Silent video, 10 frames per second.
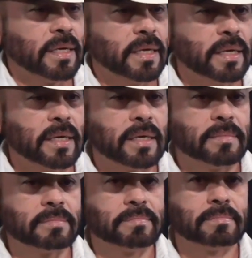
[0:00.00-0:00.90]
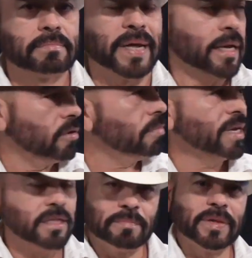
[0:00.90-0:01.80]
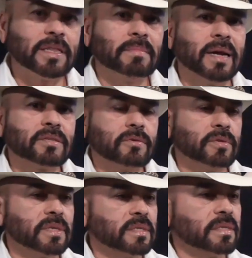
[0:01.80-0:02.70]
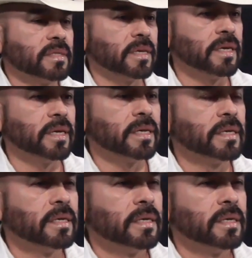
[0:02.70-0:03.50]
em, para que no malinterpreten malas cosas, este,